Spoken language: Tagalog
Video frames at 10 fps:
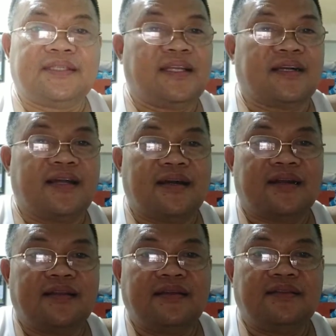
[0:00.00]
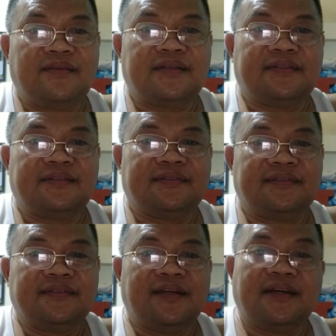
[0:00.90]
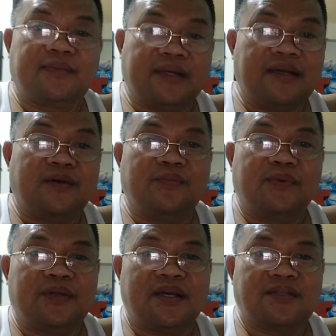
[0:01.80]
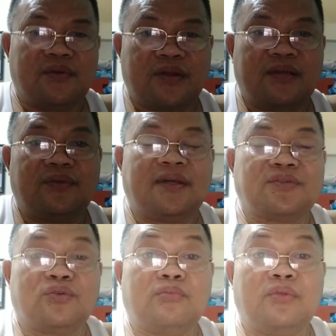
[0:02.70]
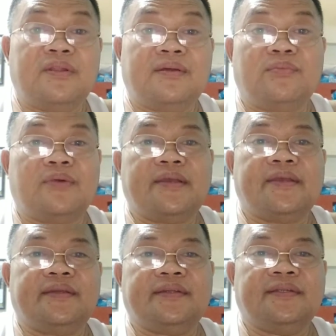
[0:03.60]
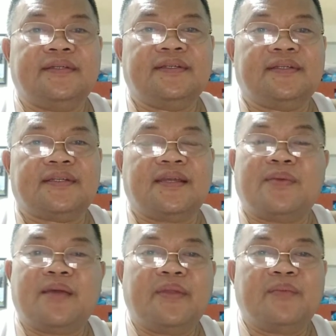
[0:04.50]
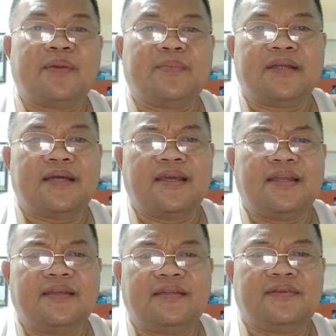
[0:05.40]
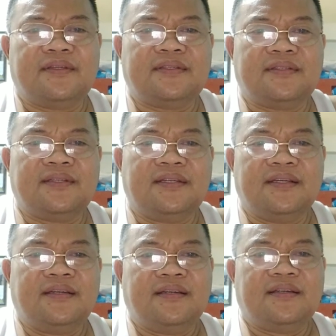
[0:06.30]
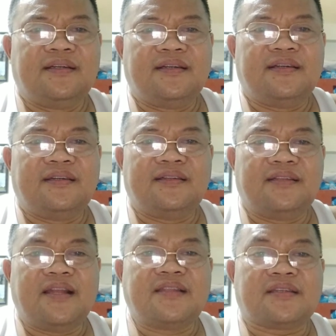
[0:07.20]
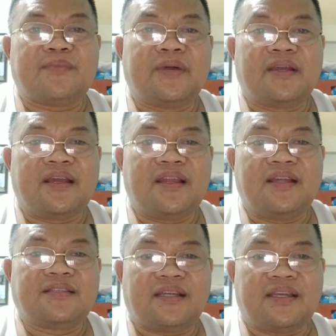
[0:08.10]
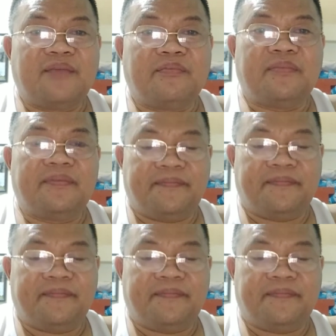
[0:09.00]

Kasi yan ang kalakaran dito eh. At pag naupo na, sigurado na, sureball na ang buhay. Kaya marami nagpapatayan dito eh. Dahil sa kapangyarihan at sakit.